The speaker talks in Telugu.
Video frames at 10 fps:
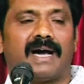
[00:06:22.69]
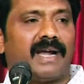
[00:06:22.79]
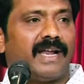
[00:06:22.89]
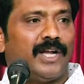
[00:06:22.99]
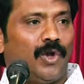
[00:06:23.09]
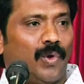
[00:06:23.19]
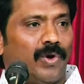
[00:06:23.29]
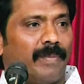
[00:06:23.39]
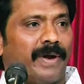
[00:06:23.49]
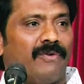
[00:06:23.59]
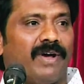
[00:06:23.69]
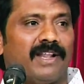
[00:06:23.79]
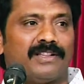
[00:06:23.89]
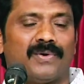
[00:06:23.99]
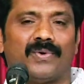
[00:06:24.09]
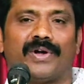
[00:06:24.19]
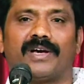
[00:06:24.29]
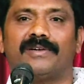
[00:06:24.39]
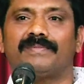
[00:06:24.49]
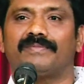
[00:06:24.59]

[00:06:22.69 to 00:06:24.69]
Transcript: అలానే ఇంట్లో ఉన్న పని వాళ్ళందరూ కూడా